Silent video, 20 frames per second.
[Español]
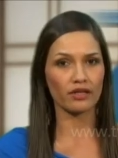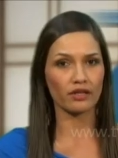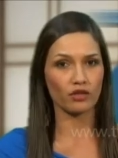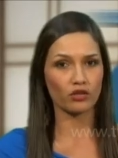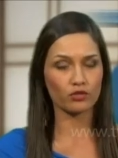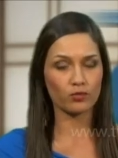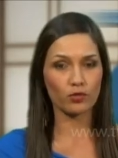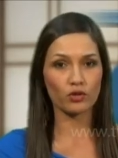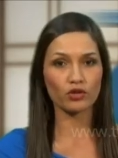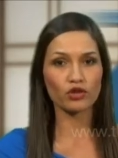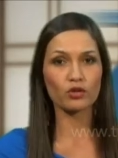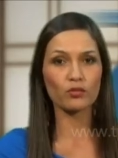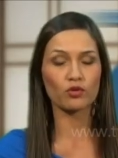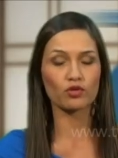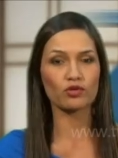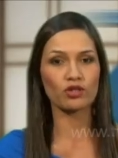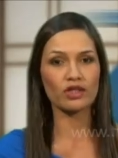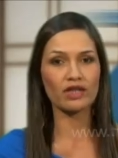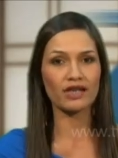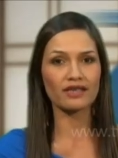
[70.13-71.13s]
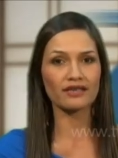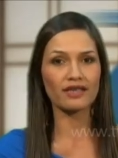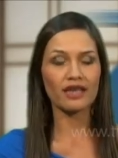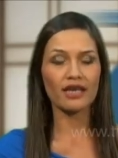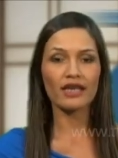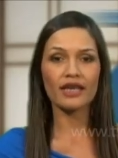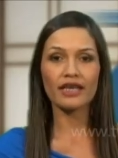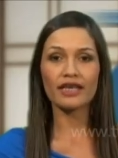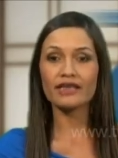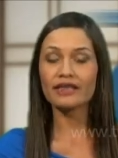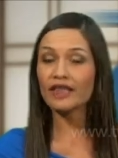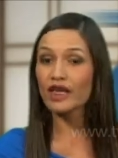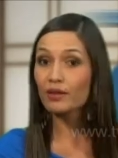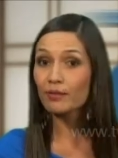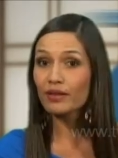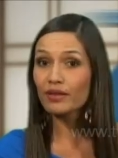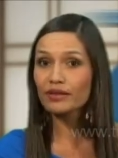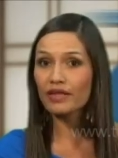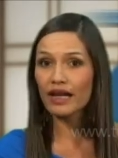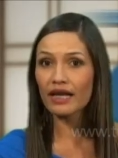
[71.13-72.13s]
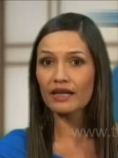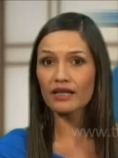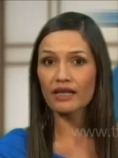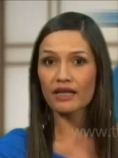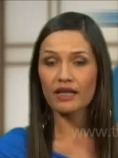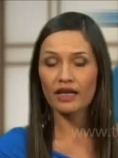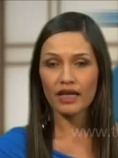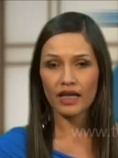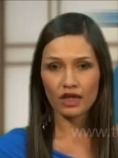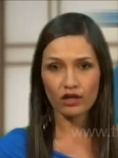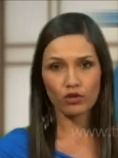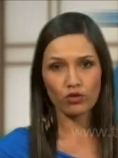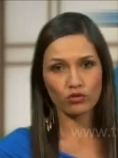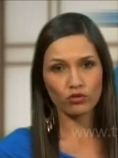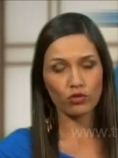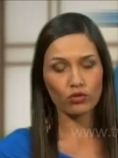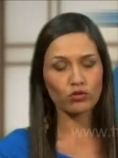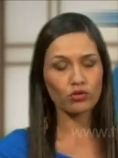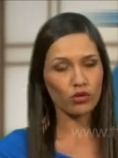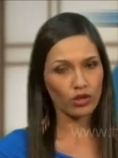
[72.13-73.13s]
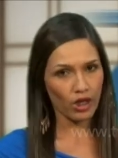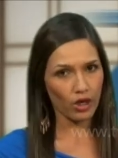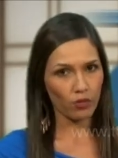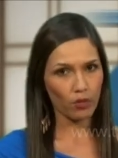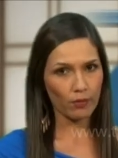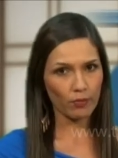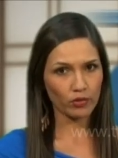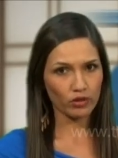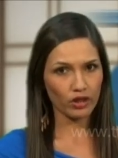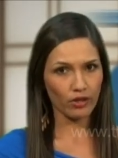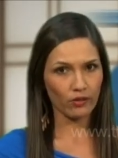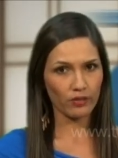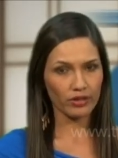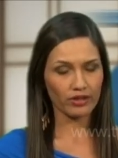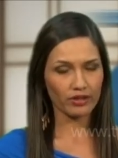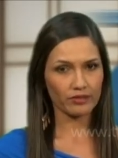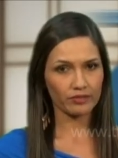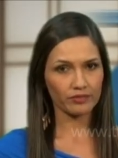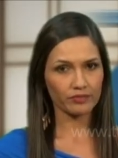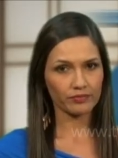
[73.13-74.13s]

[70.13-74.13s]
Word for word: En los próximos días intervendrán el conducto de agua potable.